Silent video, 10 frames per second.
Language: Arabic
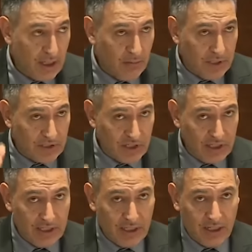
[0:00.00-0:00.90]

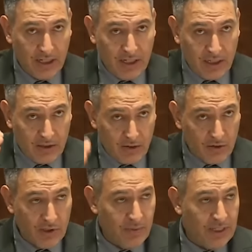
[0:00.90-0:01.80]
مرجعيه نيو
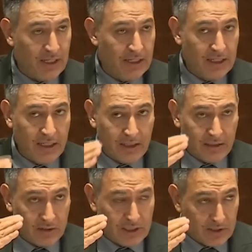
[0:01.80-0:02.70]
ليبراليه
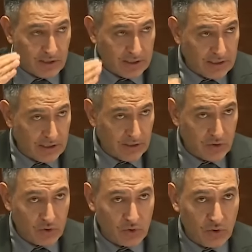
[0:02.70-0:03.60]
ديال اقتصاد
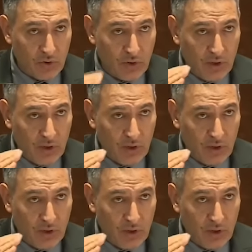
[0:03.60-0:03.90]
السوق